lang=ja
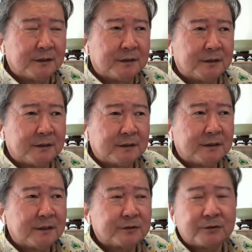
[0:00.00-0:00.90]
えー、
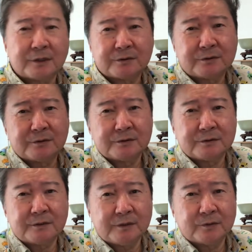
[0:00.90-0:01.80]
減価償却ってい
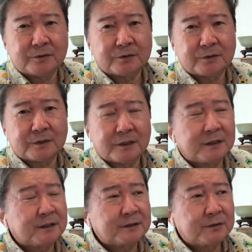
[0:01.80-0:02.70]
うね物事の考
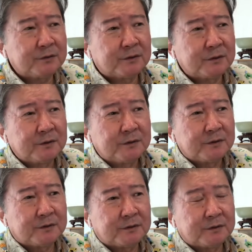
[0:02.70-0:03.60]
え方
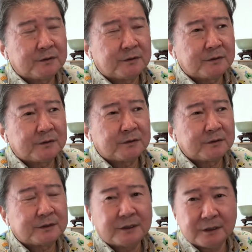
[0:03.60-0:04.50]
を
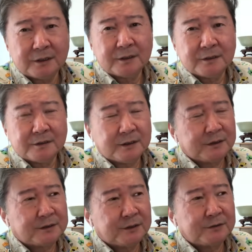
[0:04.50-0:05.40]
してで
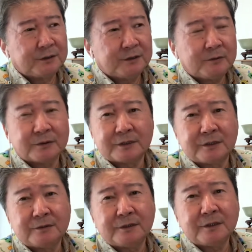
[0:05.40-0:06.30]
請求できないまま請
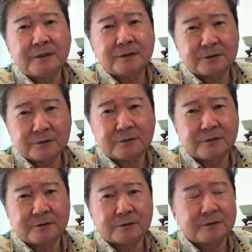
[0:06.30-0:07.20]
求できないんですよっ
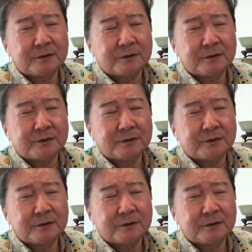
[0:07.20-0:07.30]
ていうこと